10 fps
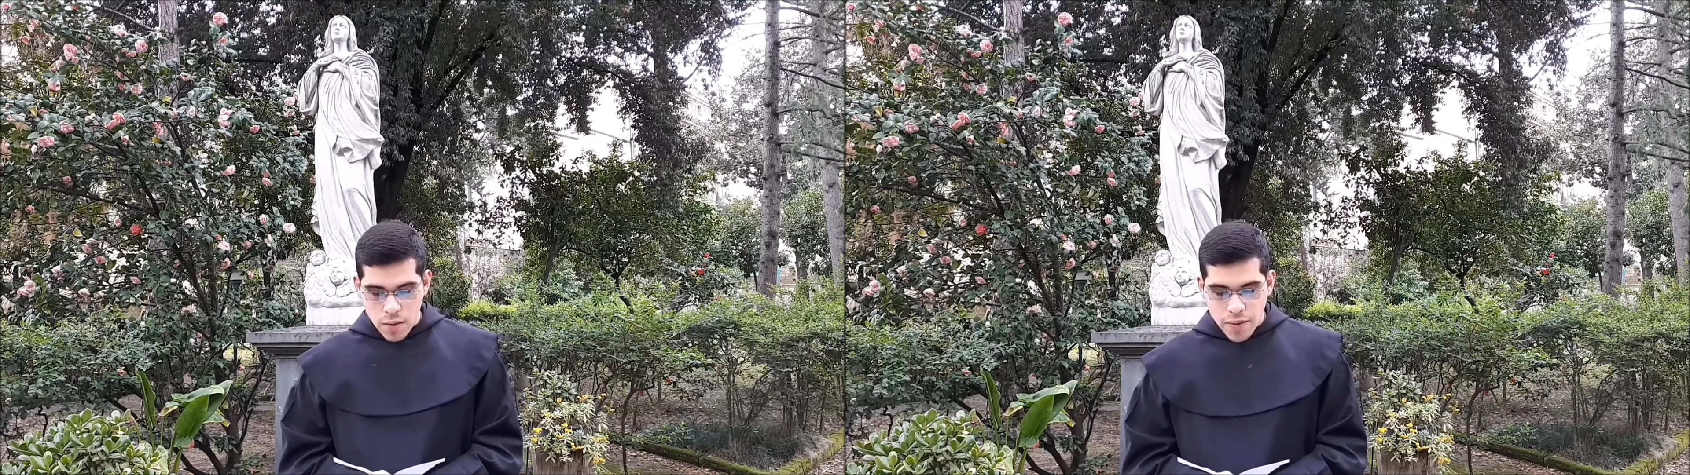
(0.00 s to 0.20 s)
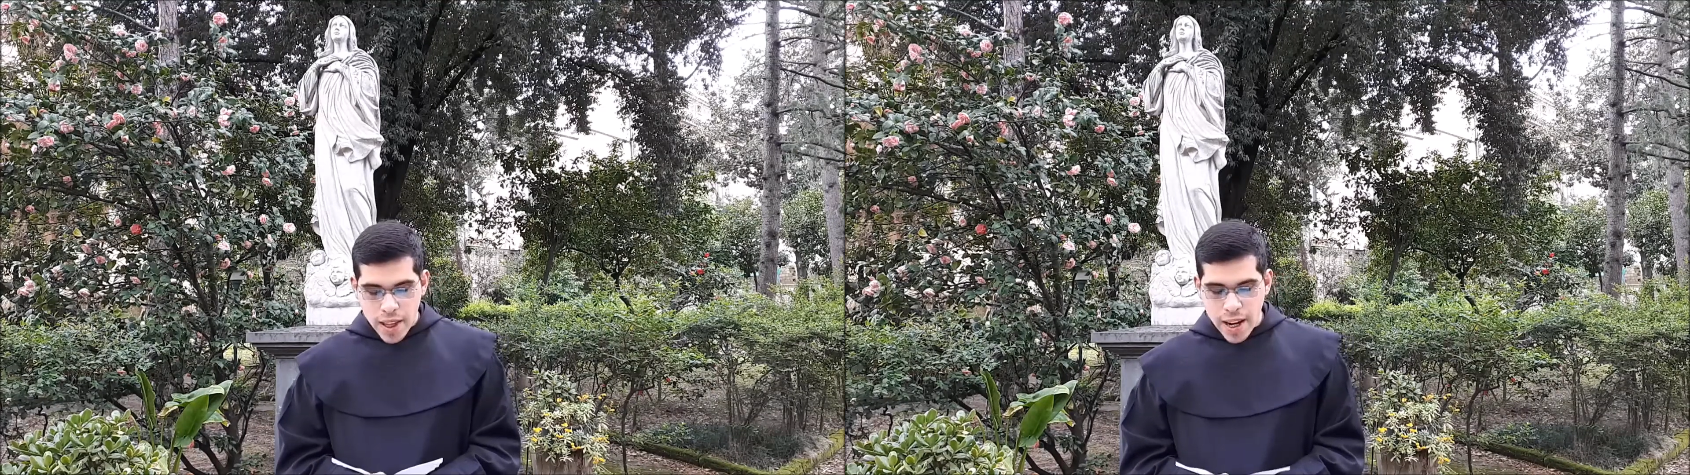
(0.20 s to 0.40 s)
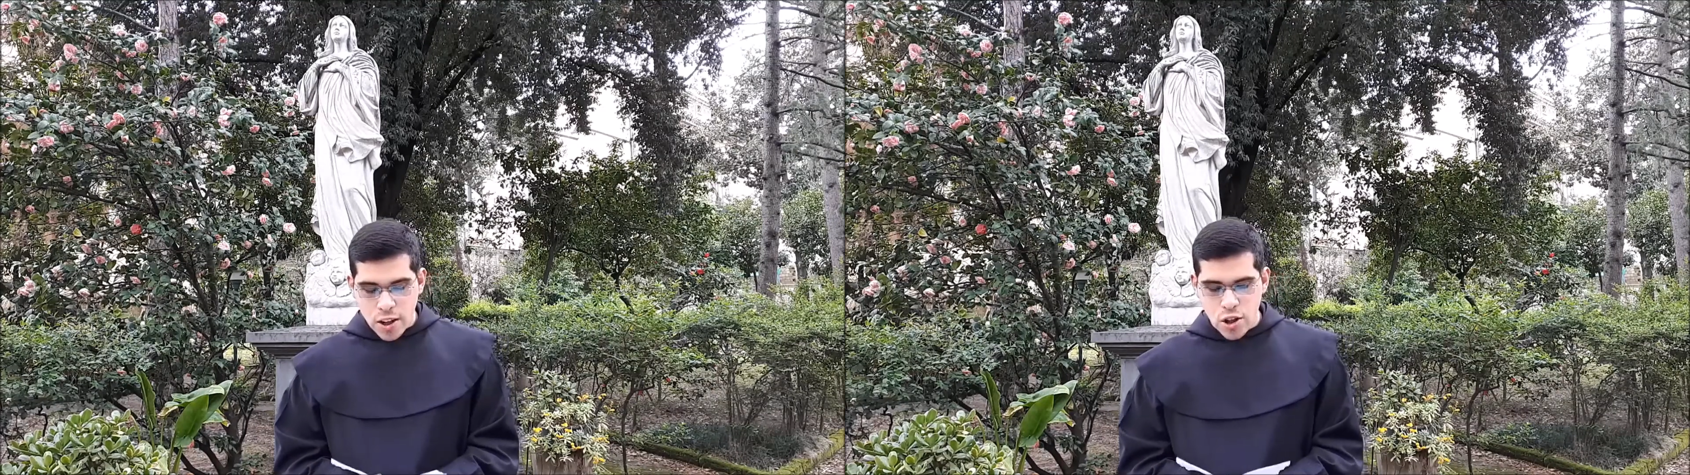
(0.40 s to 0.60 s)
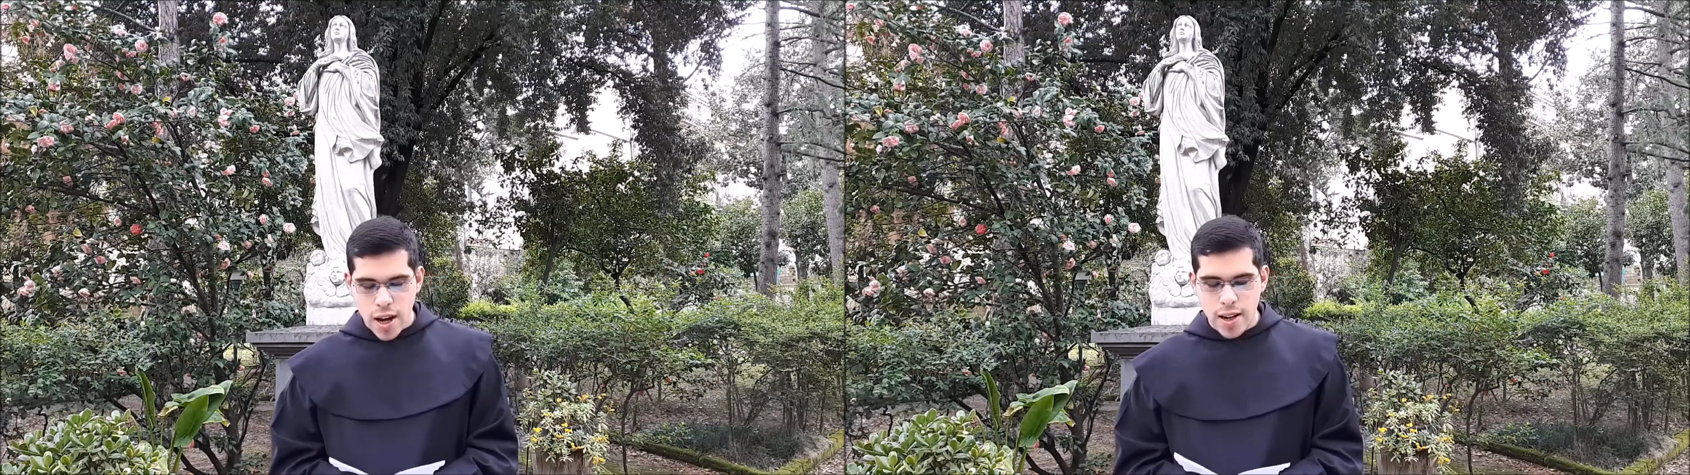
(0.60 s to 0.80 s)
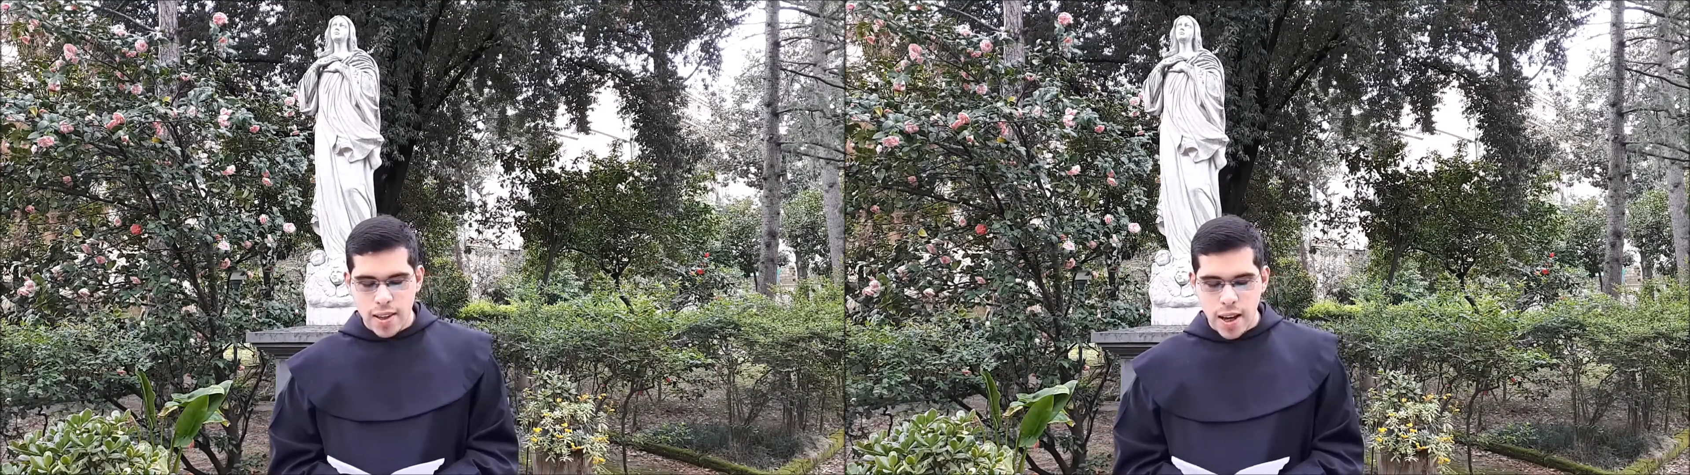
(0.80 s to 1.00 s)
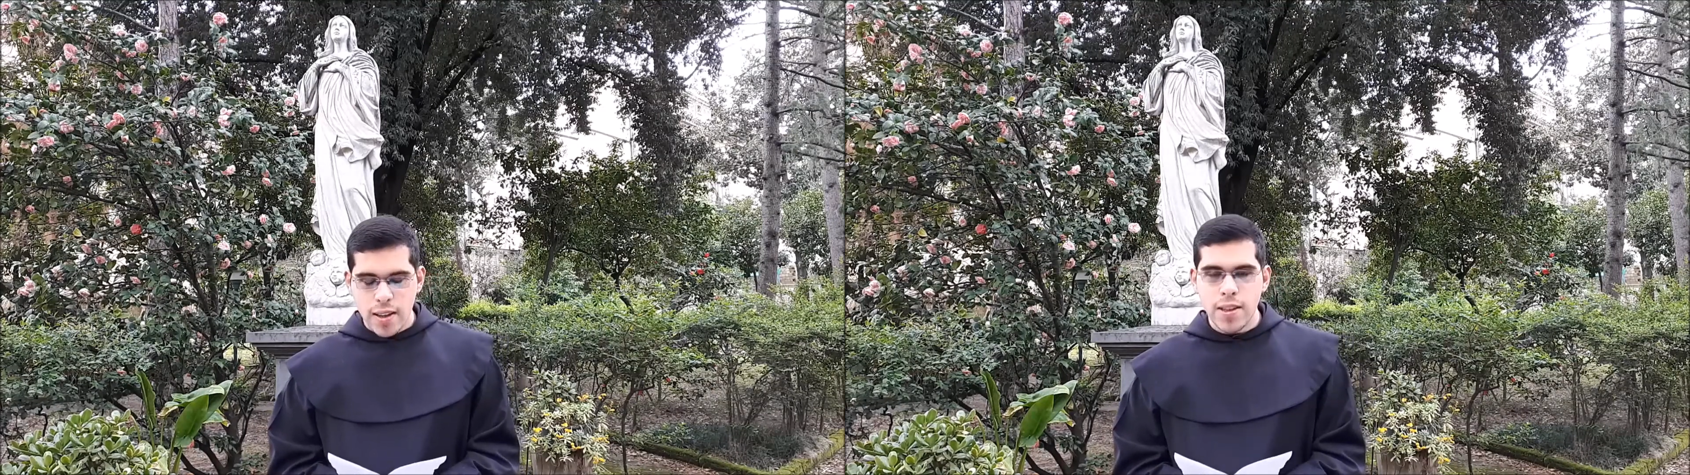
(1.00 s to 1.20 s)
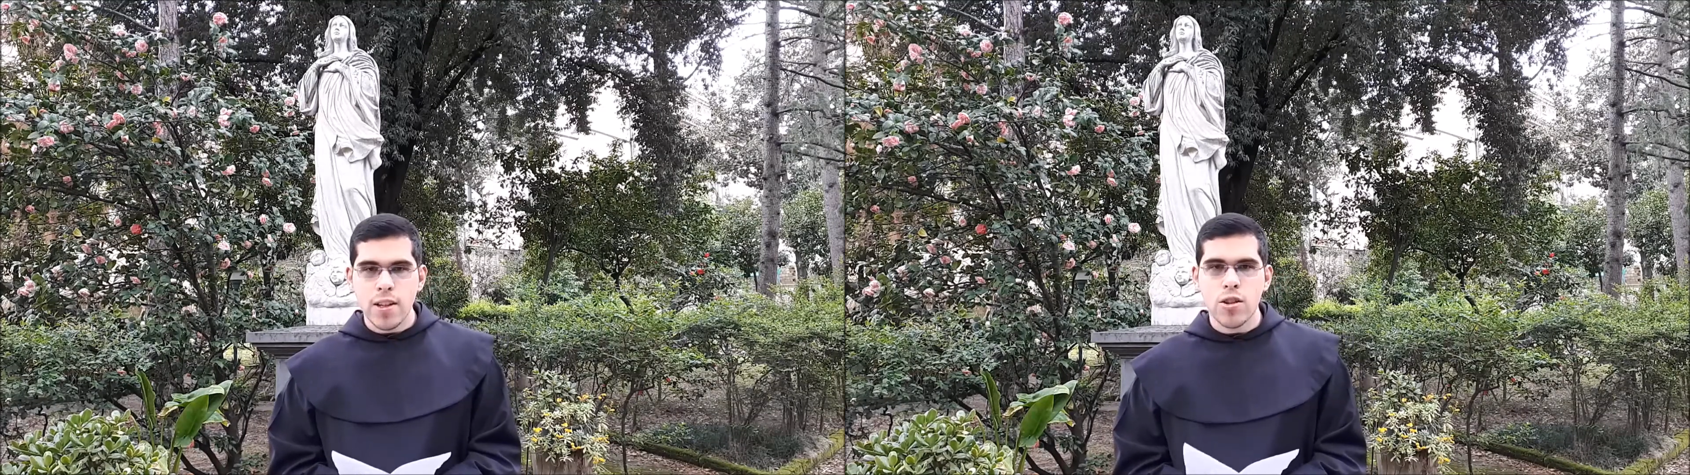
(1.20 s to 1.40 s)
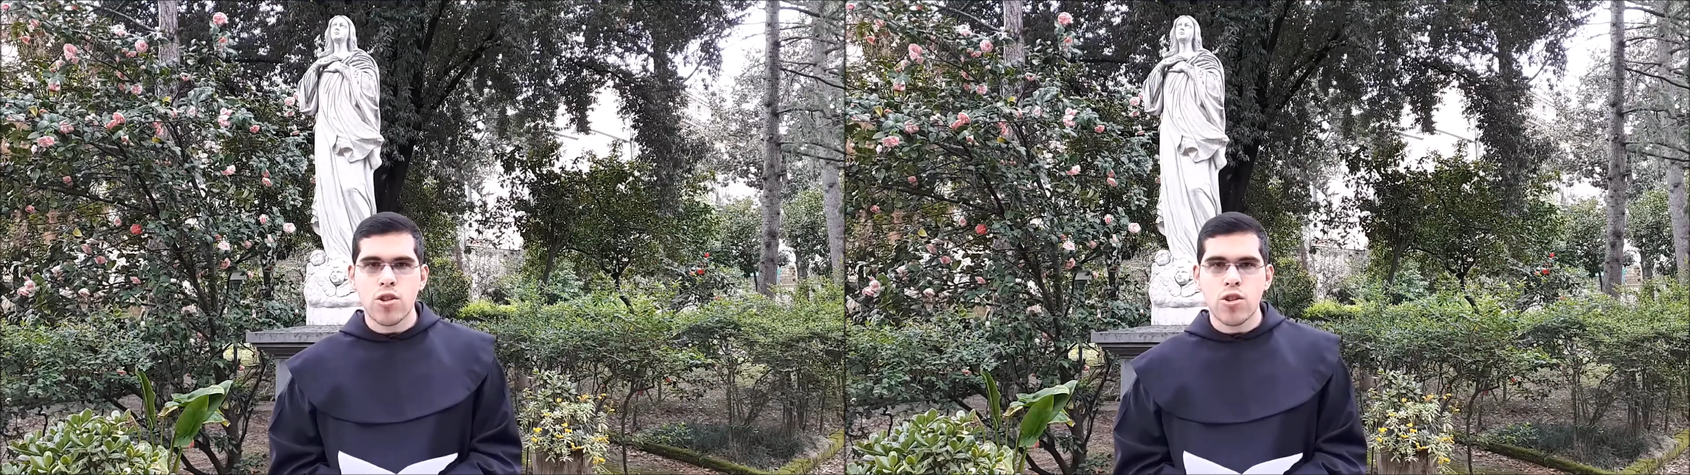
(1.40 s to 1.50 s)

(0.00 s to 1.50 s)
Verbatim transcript: Nella scelta Dio